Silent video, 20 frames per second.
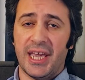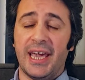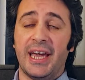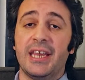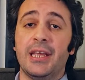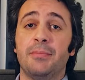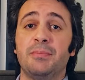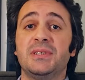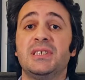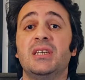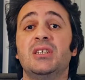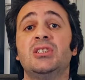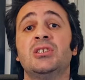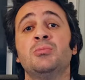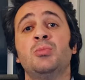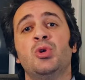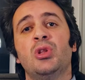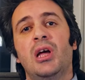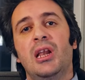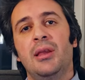Eğer yapısal
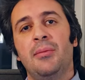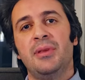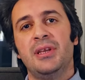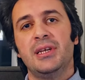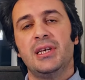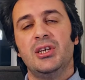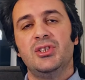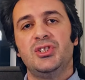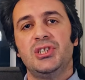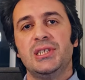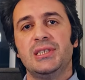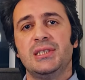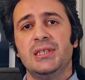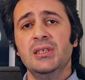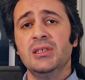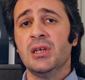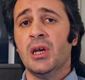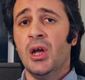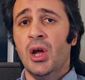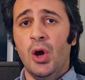eşit modellemelerine
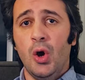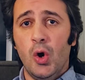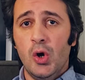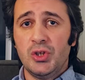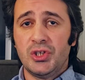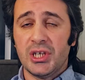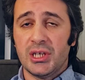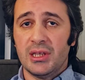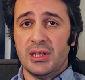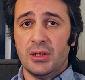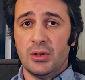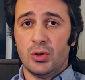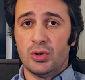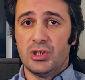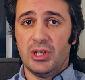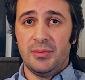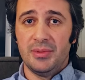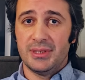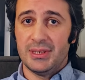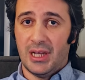geçecekseniz ölçeklerin
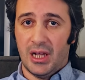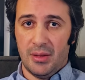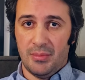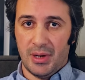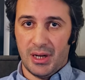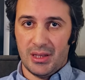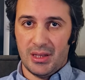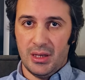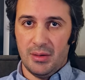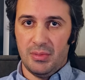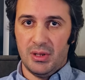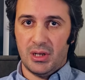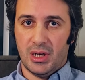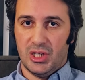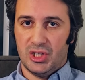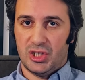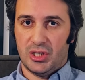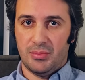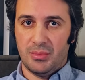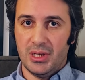ortalamasını almak diye bir
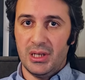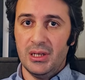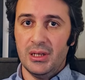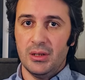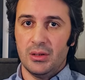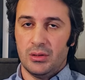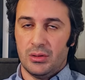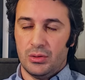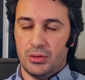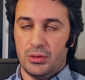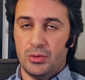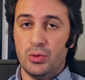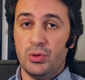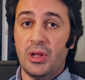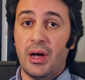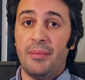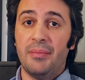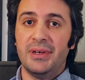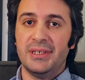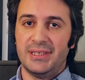aşamayı
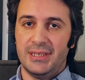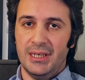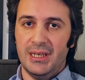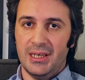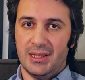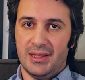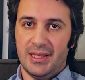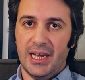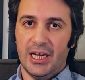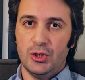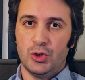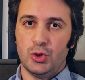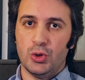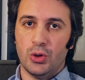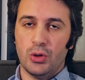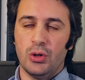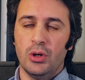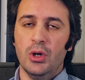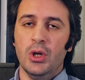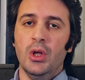kullanmanıza ihtiyaç yok.